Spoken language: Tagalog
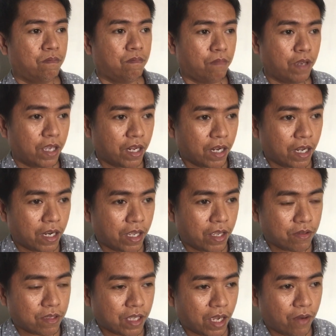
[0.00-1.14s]
Bira na
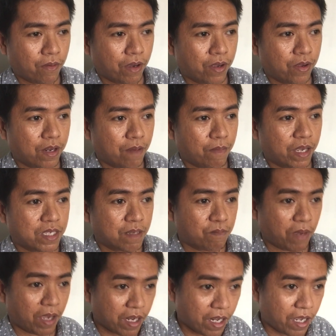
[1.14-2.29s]
lang yung tao ngayon na may
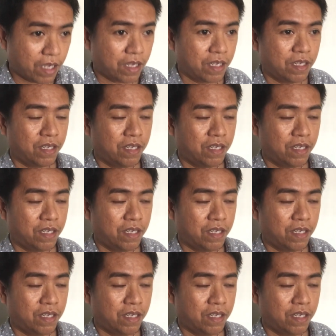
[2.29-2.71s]
pera.